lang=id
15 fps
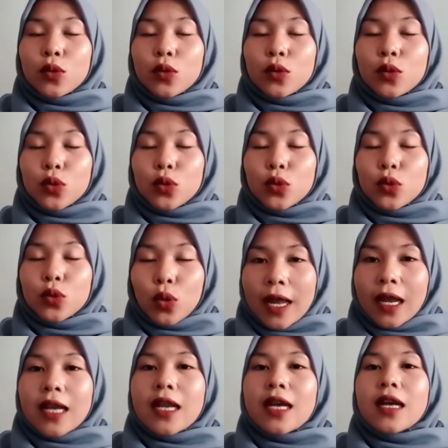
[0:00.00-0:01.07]
eh, untuk
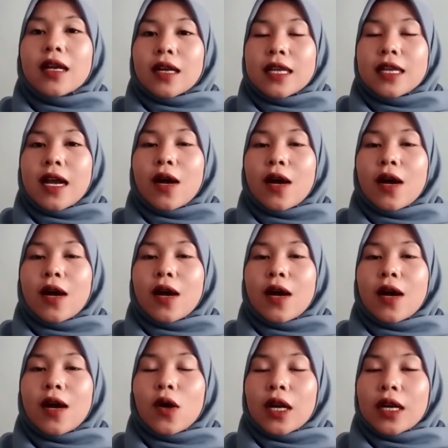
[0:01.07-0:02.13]
anak-anak
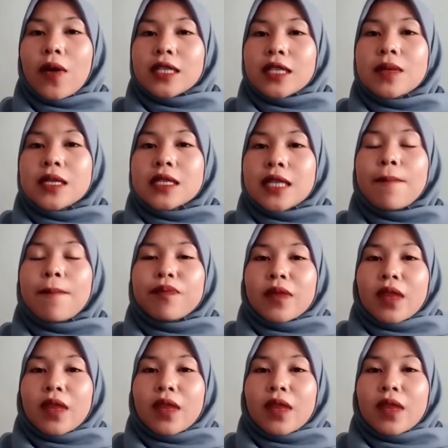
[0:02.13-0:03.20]
hingga orang dewasa
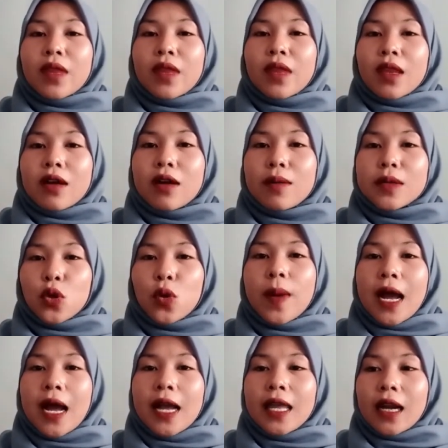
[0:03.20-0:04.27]
bisa eh,
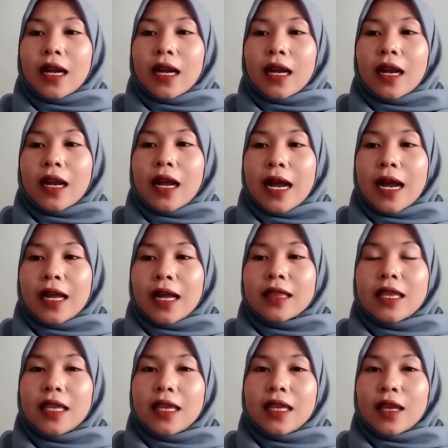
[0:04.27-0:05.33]
mencoba air hangat
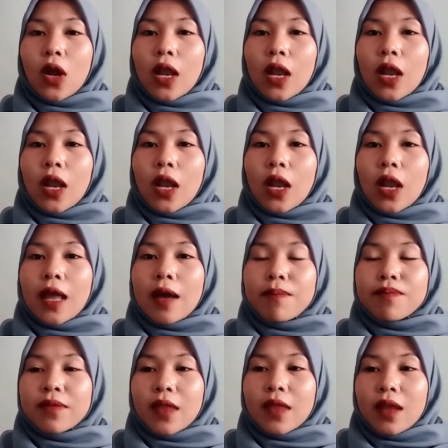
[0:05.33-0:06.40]
di
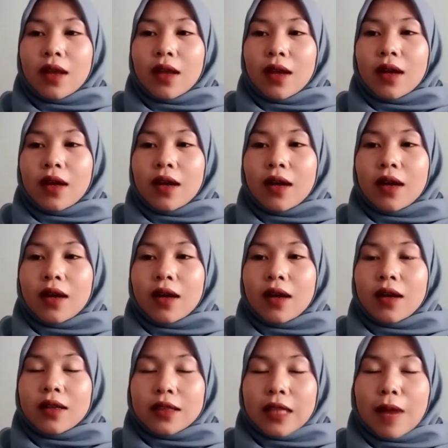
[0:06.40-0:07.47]
kolam
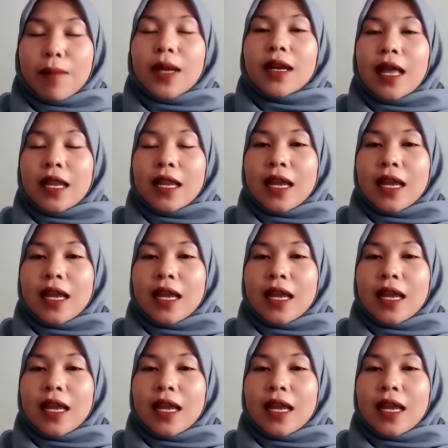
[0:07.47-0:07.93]
Taman